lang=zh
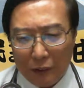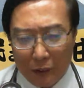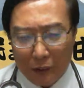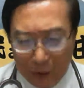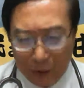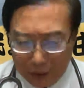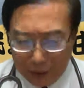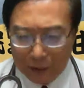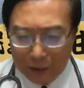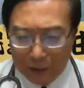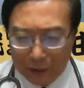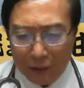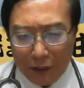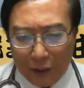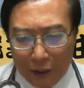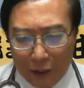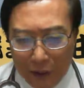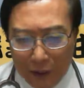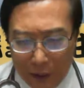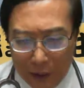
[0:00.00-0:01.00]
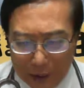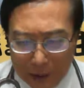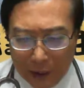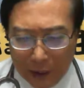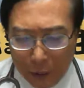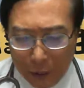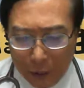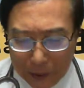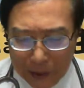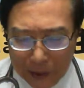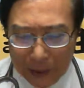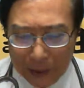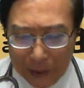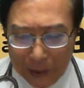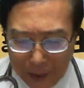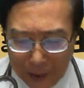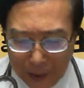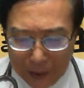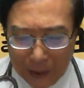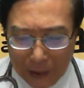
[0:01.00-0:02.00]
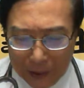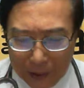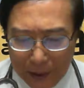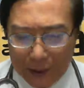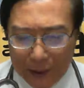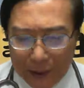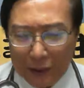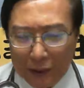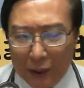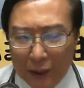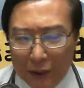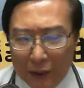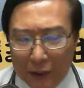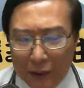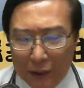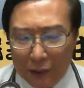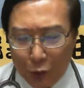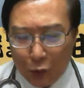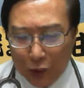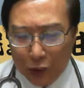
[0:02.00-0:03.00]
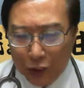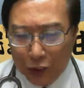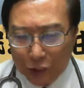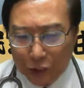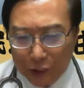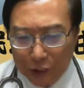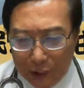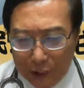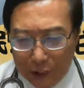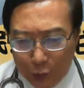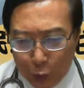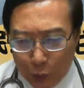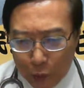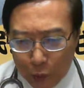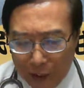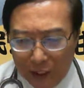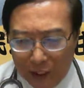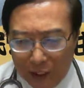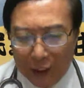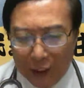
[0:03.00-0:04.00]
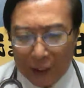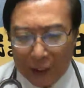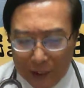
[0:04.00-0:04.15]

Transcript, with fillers: 这你知我知，天灾地灾最就四滴啦，